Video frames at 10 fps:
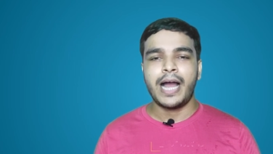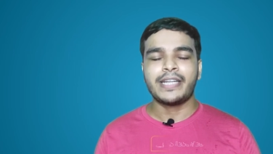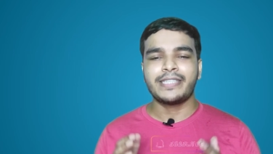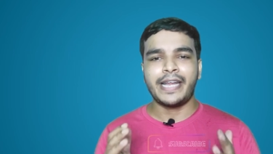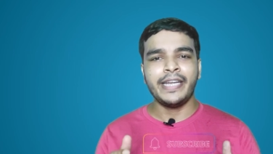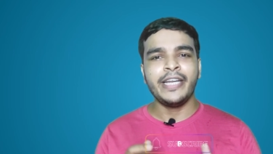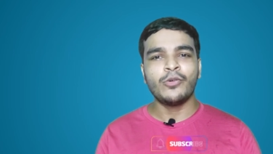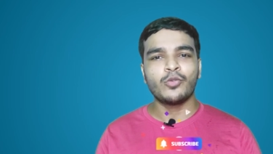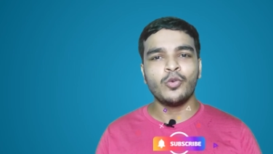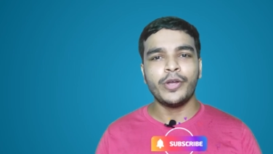আর চ্যানেলে
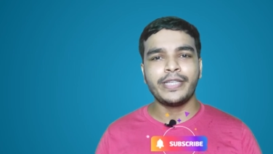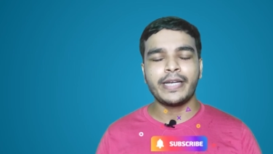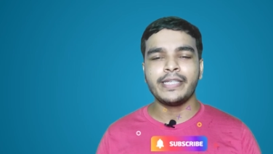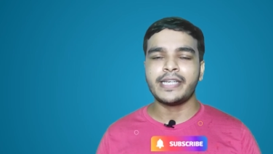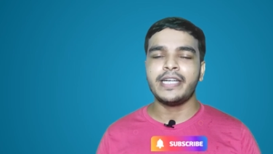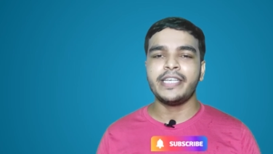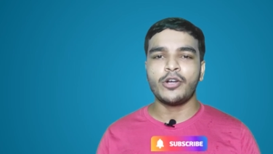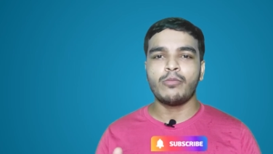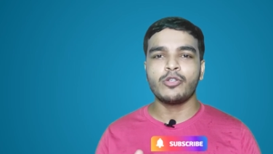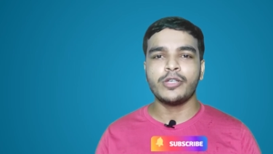নতুন হয়ে থাকলে চ্যানেলটিকে
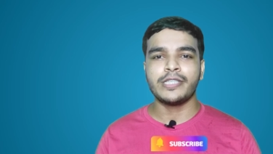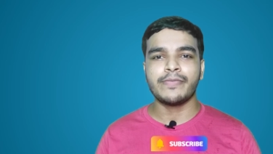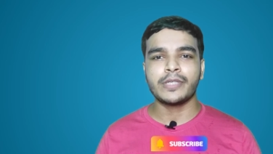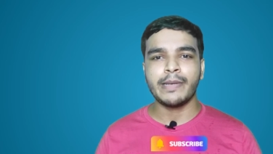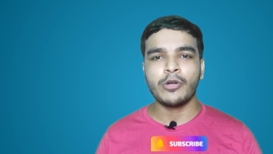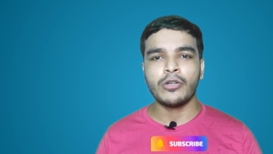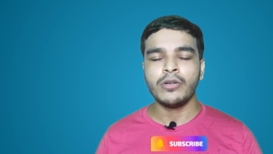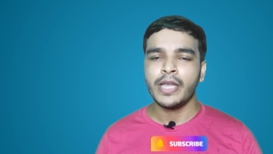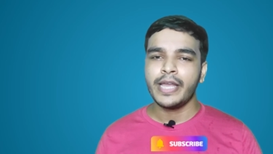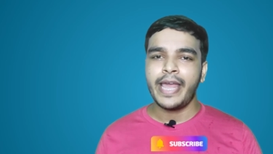অবশ্যই সাবস্ক্রাইব করো
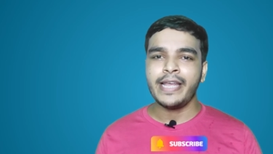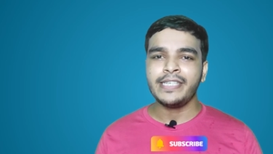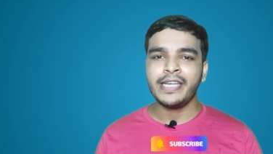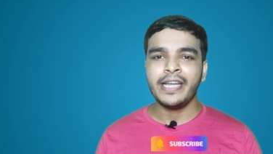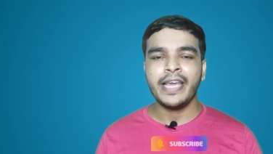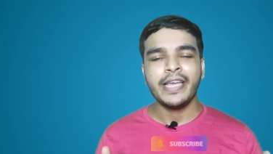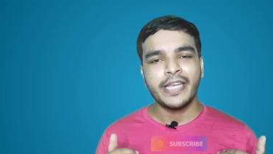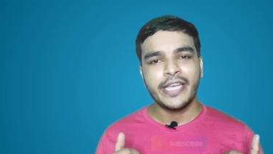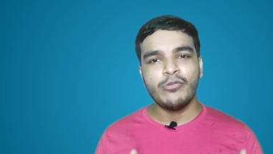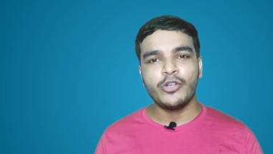এই চ্যানেলে
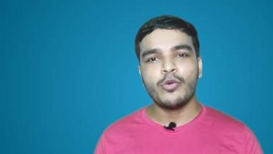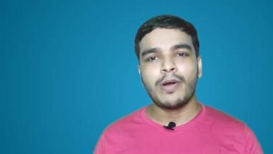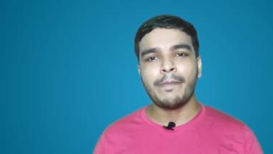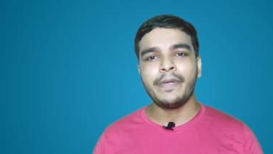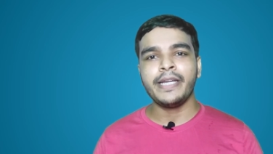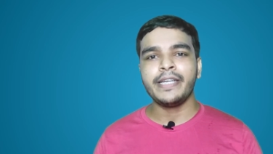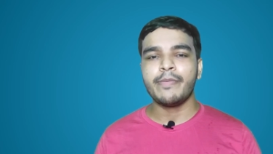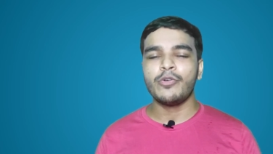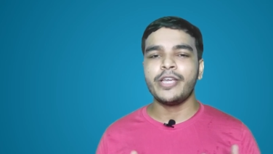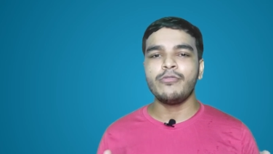ইউটিউব আপডেট
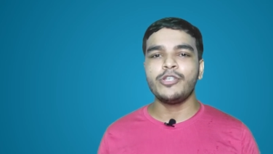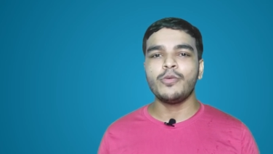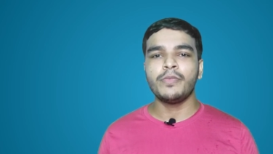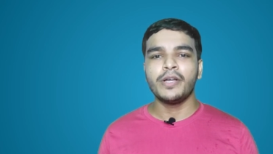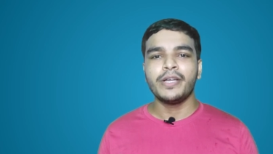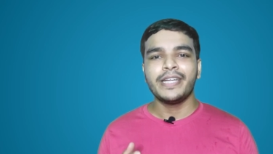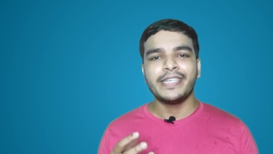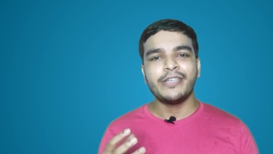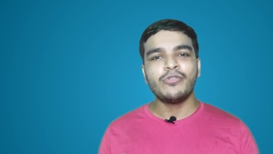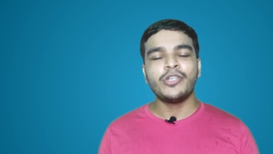এবং ইউটিউব
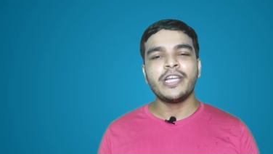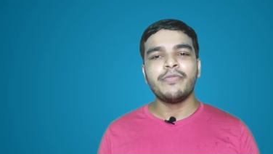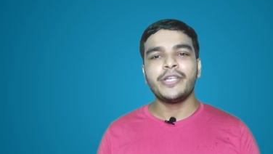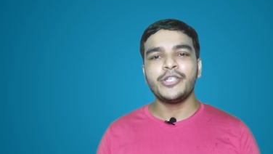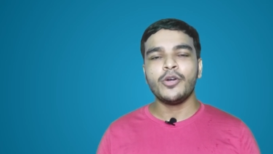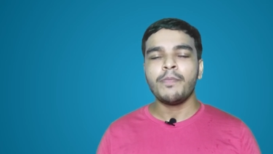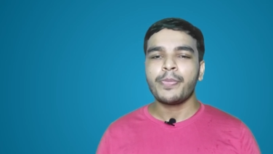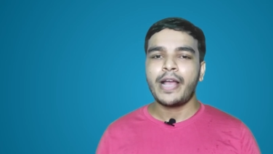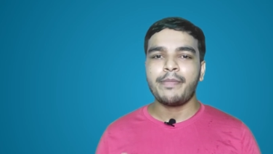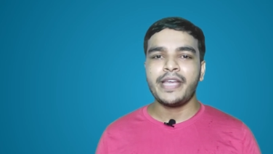টিউটোরিয়াল ভিডিও
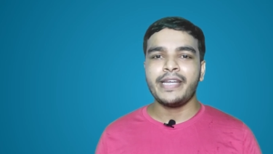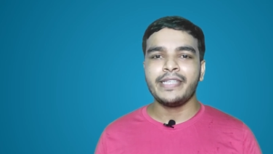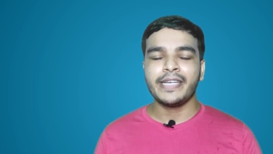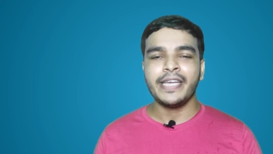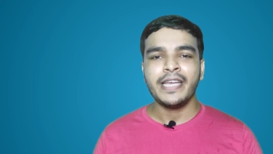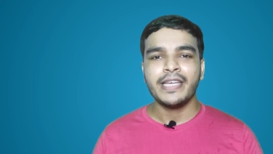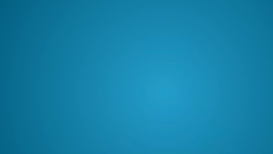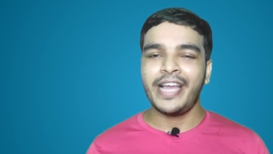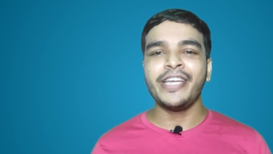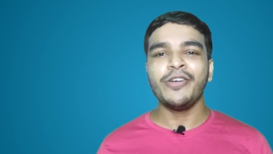আমি এনে থাকি
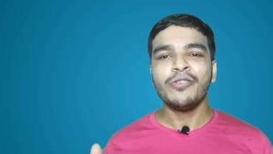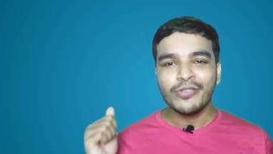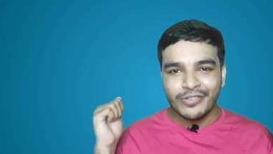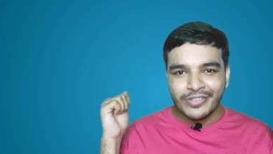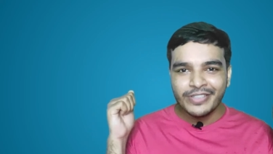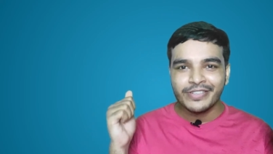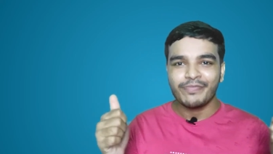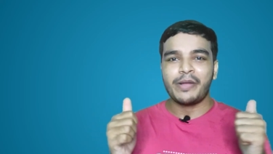থ্যাংক ইউ বাই